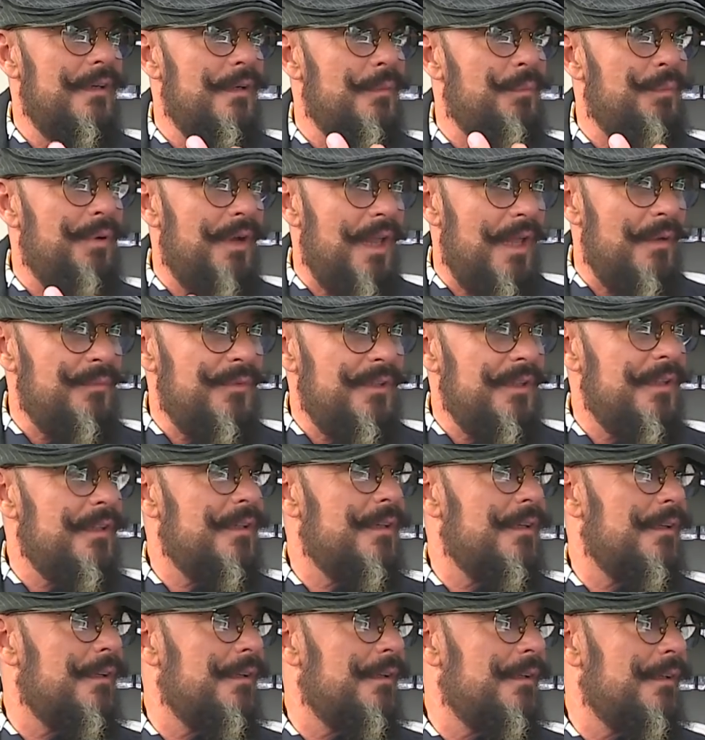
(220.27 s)
y,
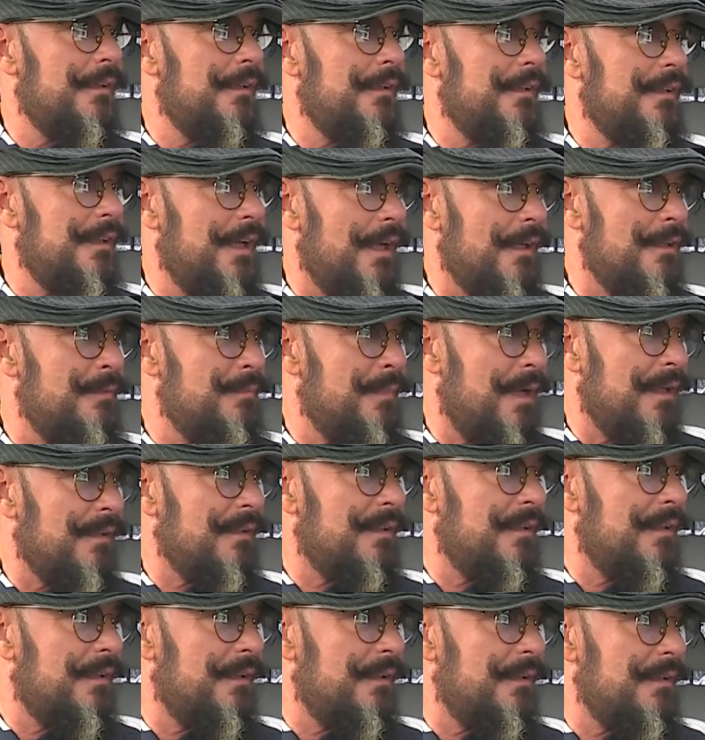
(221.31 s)
plemnik, y, jaki ma
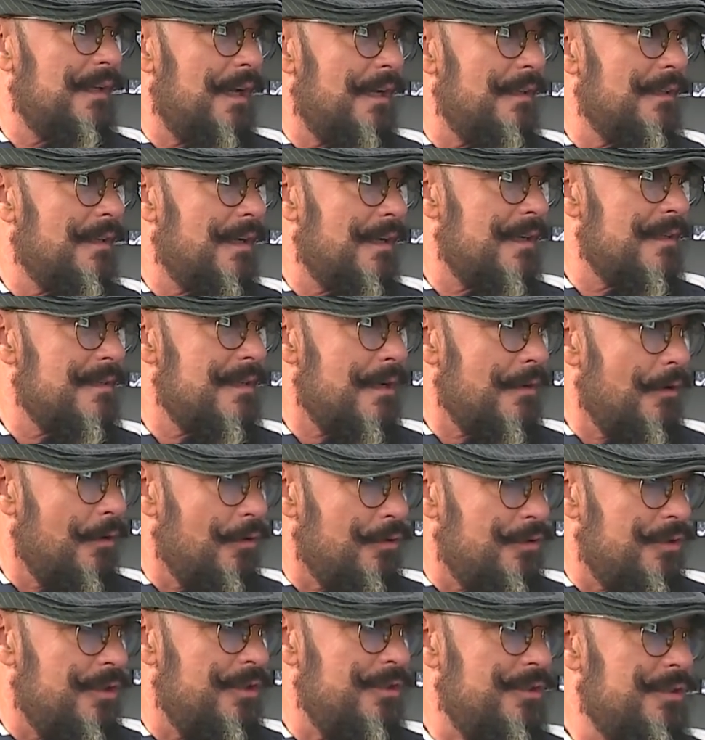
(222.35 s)
te jajka
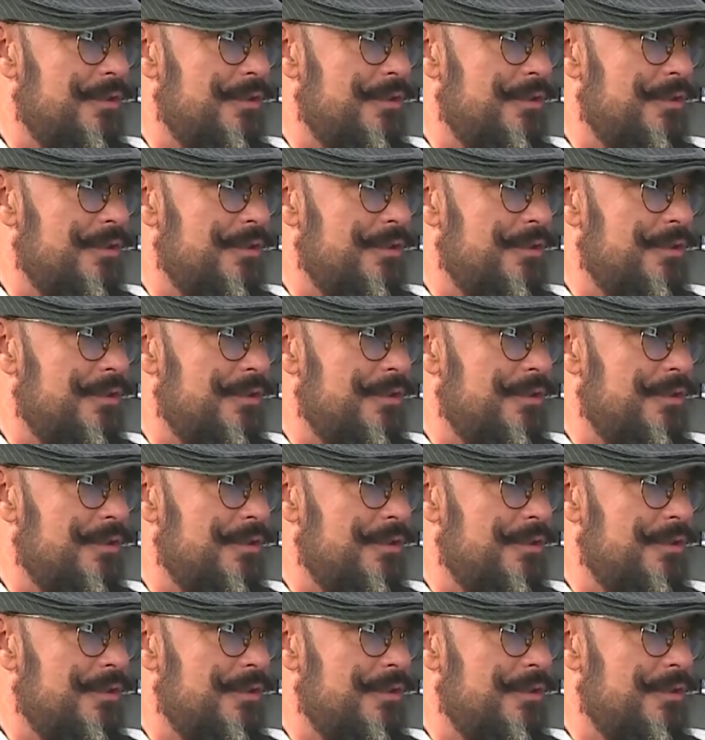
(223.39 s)
zakocić.